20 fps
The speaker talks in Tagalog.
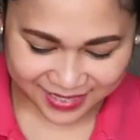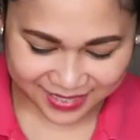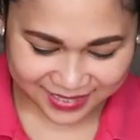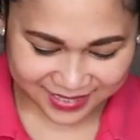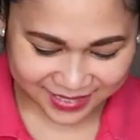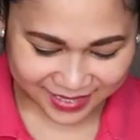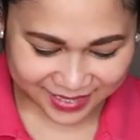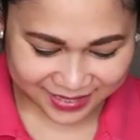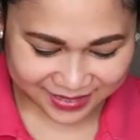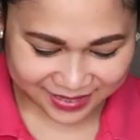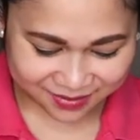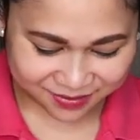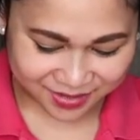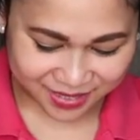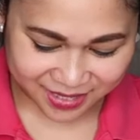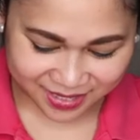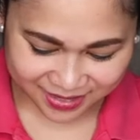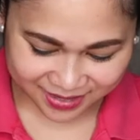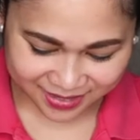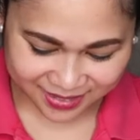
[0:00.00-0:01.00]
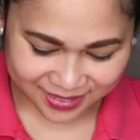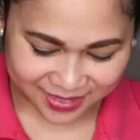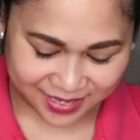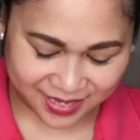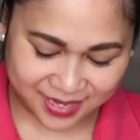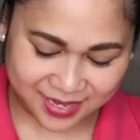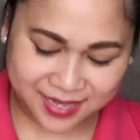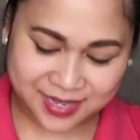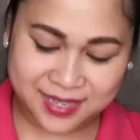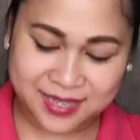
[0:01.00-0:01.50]
next item natin
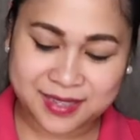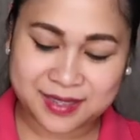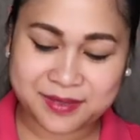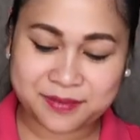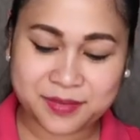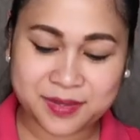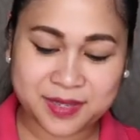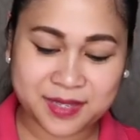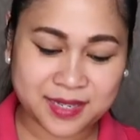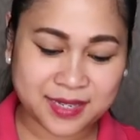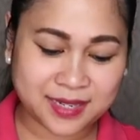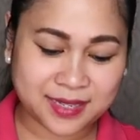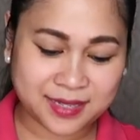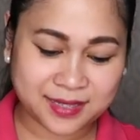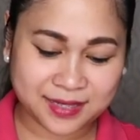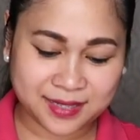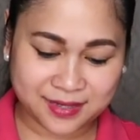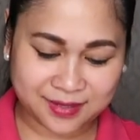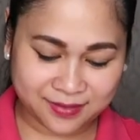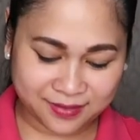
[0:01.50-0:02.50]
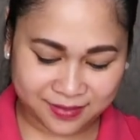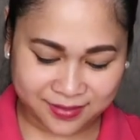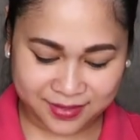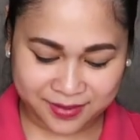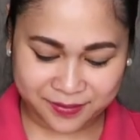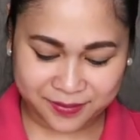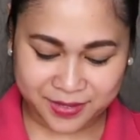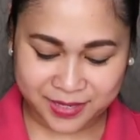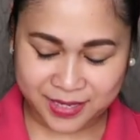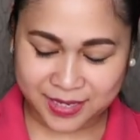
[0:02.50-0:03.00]
ay binilhan ko
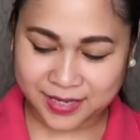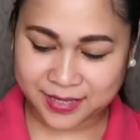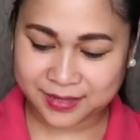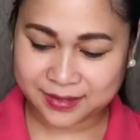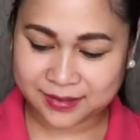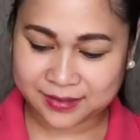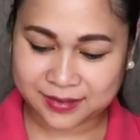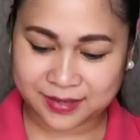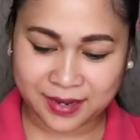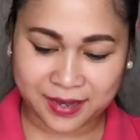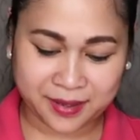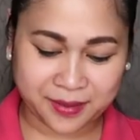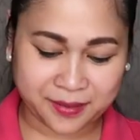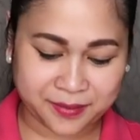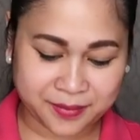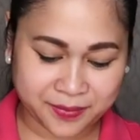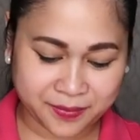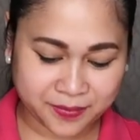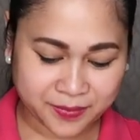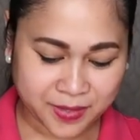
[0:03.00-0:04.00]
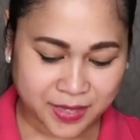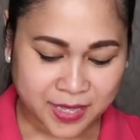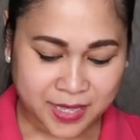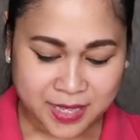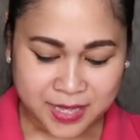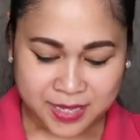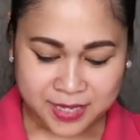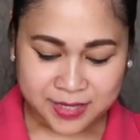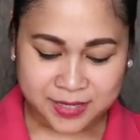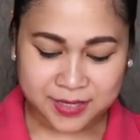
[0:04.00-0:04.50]
ng mga anak na.
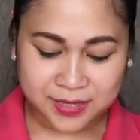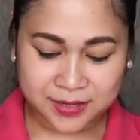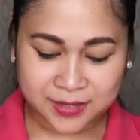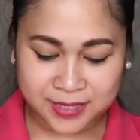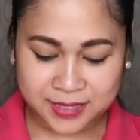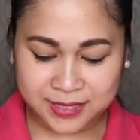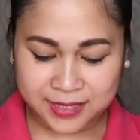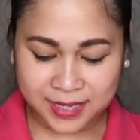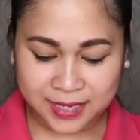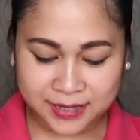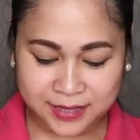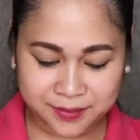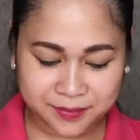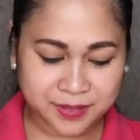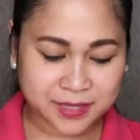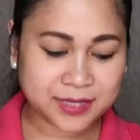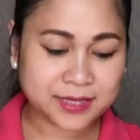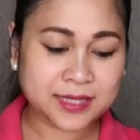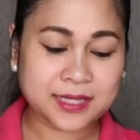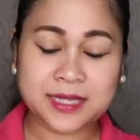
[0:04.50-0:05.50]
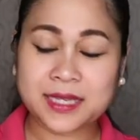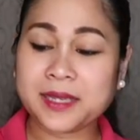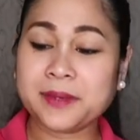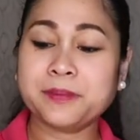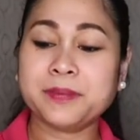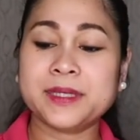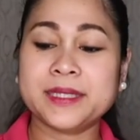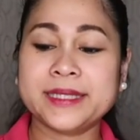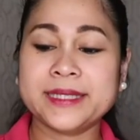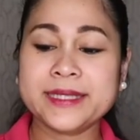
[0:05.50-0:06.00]
The next item natin
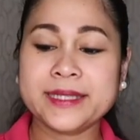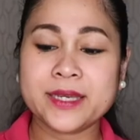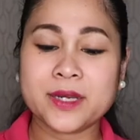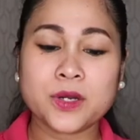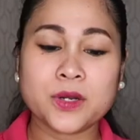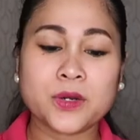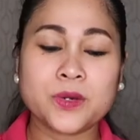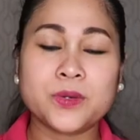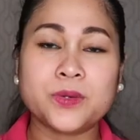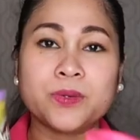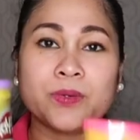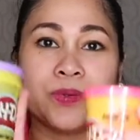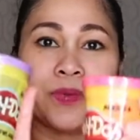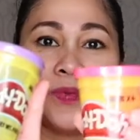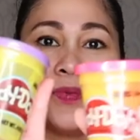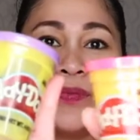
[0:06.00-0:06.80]
ay Play-Doh.